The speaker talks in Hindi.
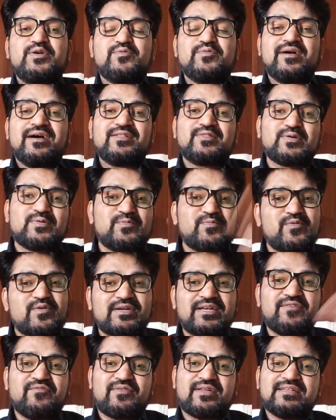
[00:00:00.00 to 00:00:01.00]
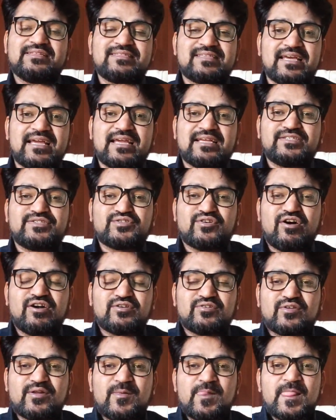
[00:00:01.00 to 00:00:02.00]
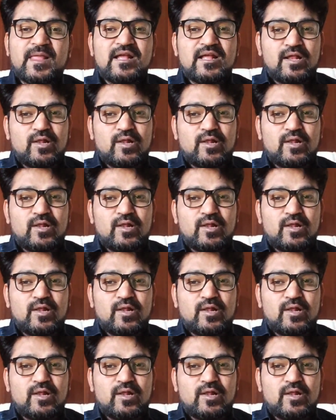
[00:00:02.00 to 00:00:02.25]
कोई होगा तो वो डिफरेंस है शॉर्ट और